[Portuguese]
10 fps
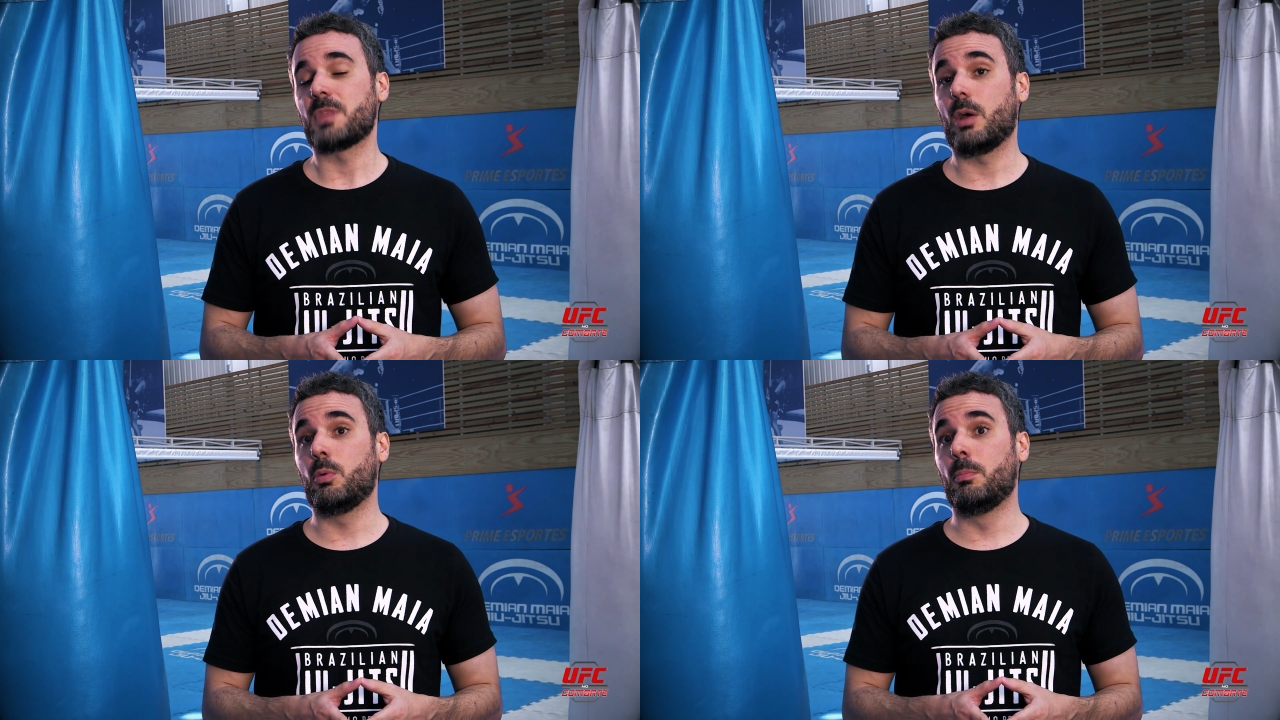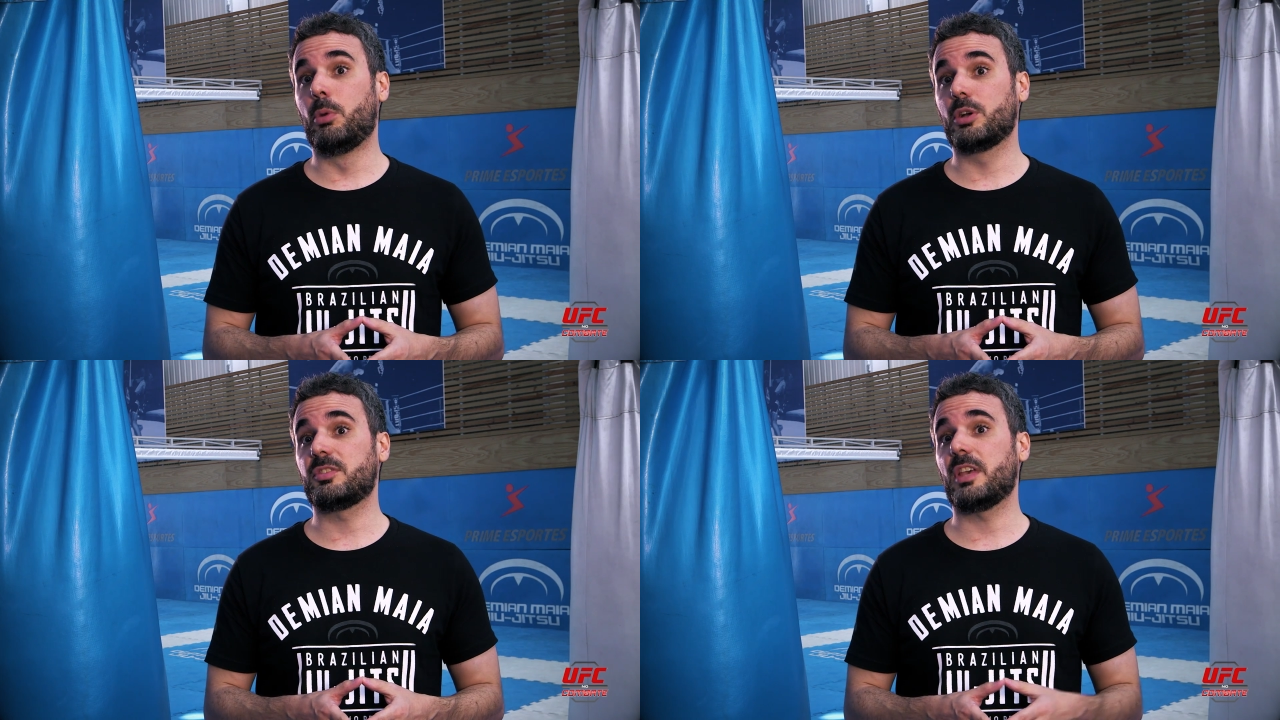É um
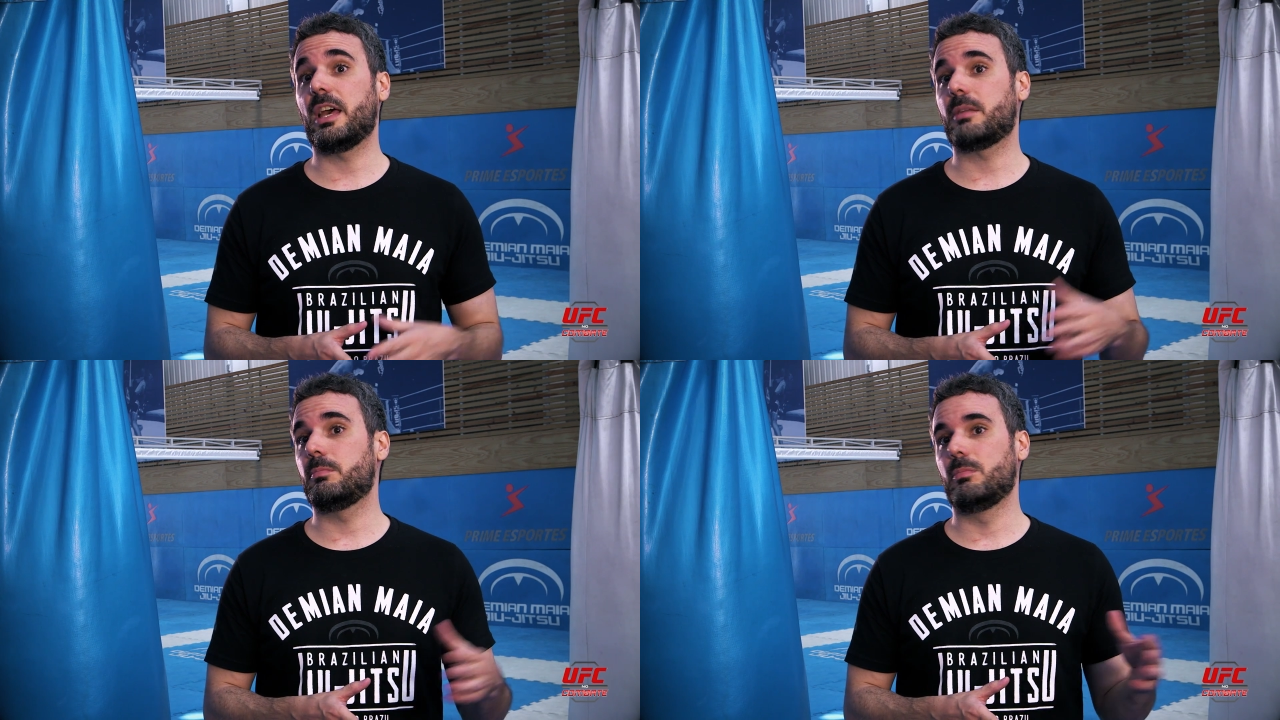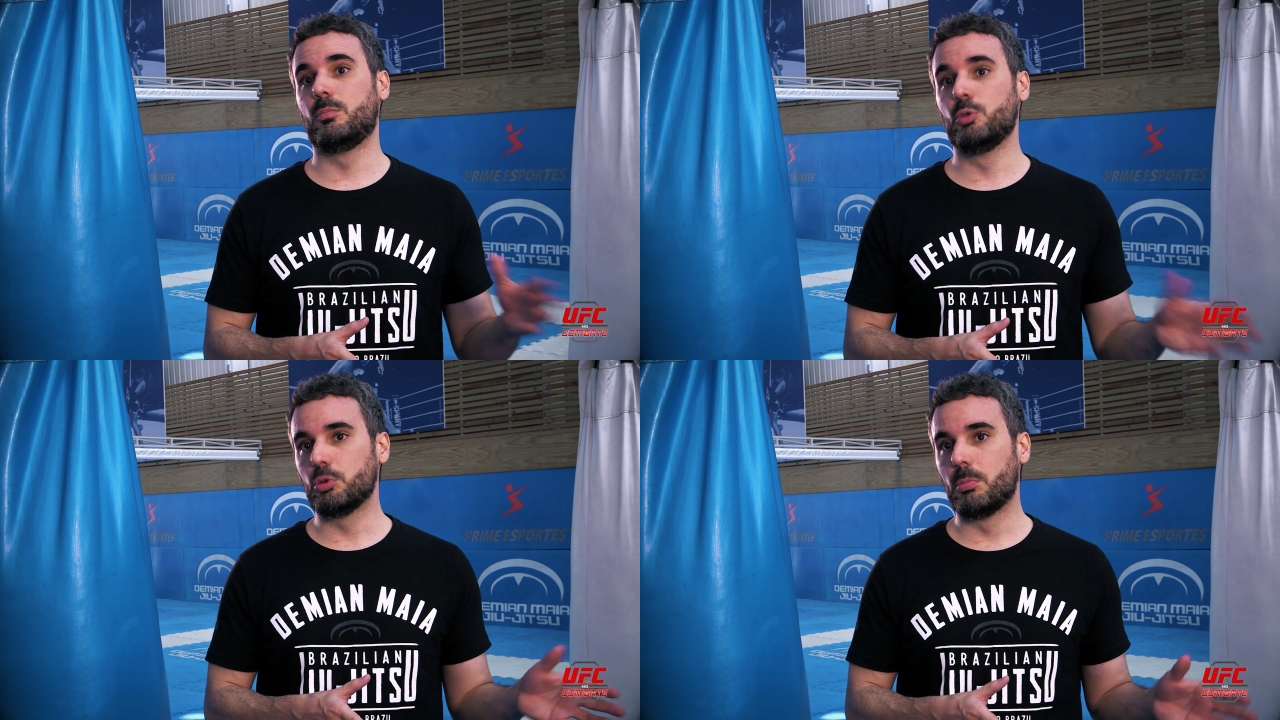boxer
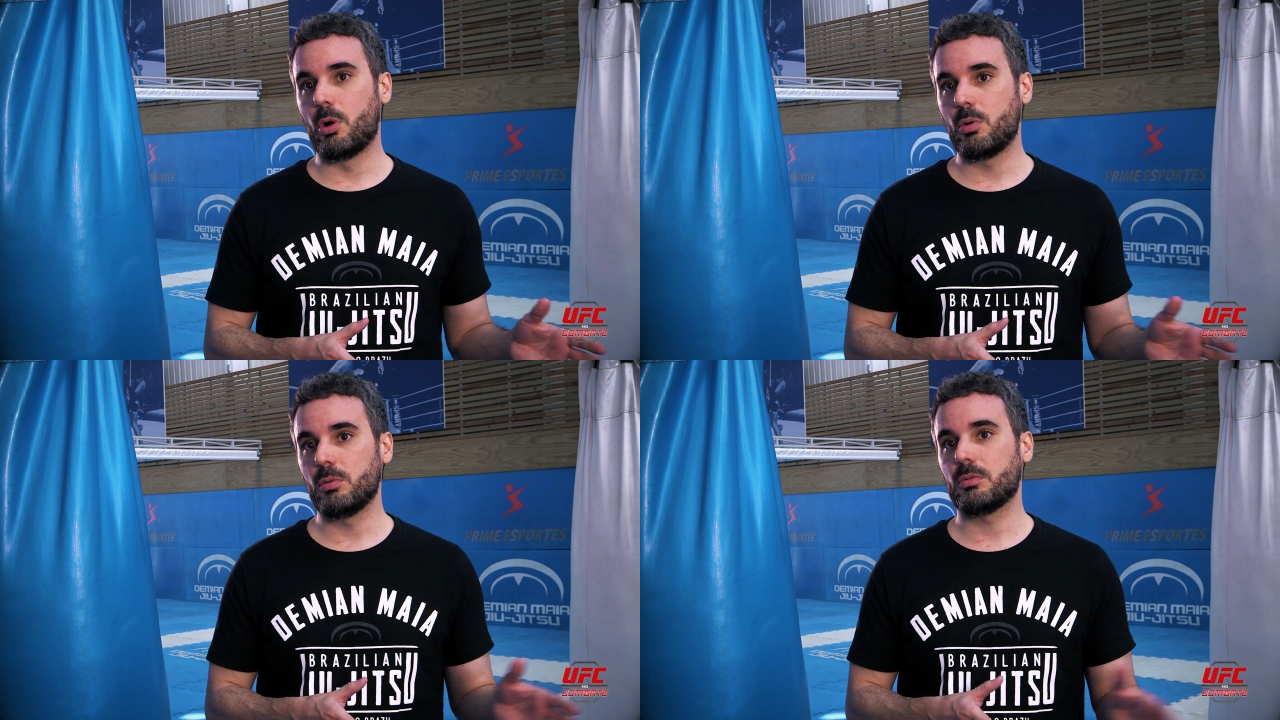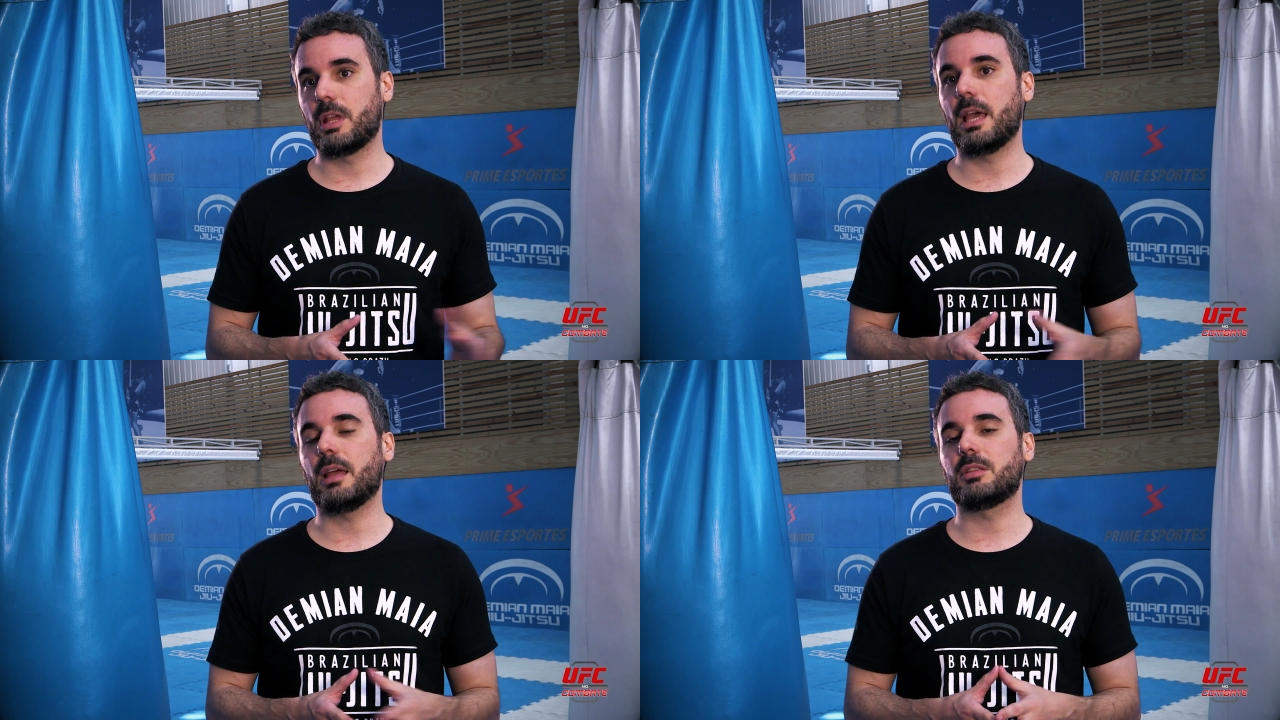muito bom,
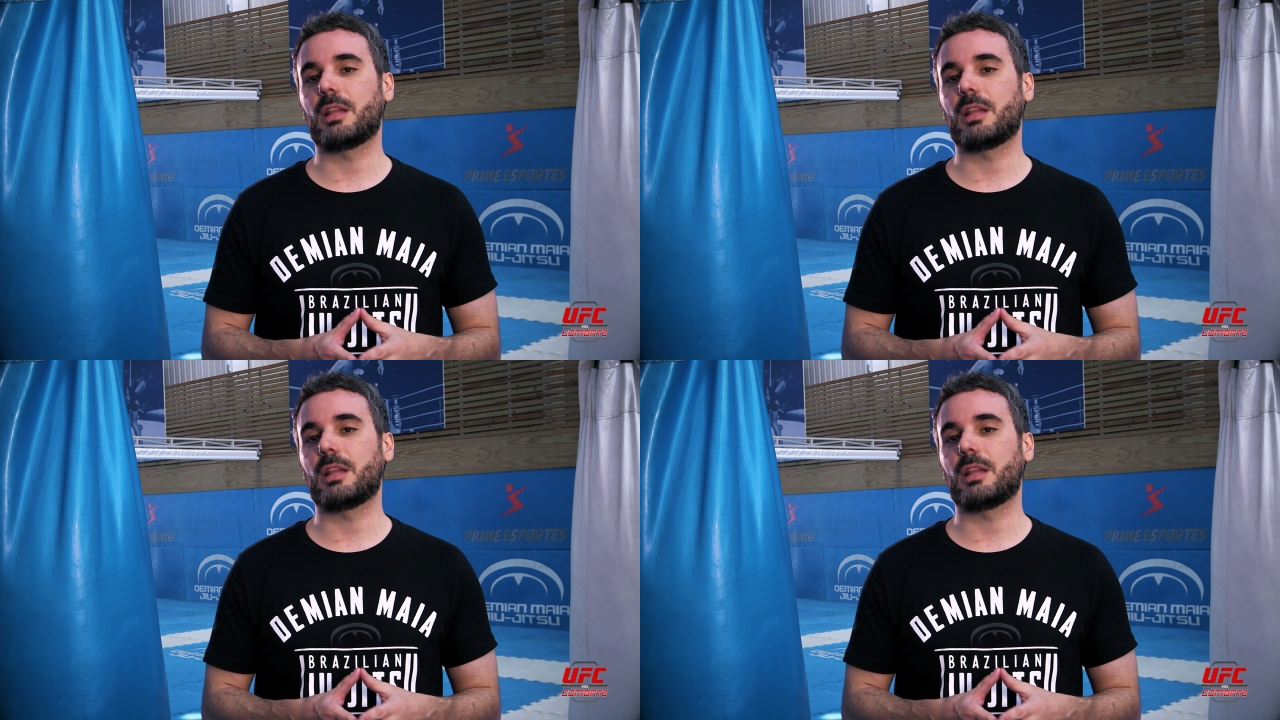né?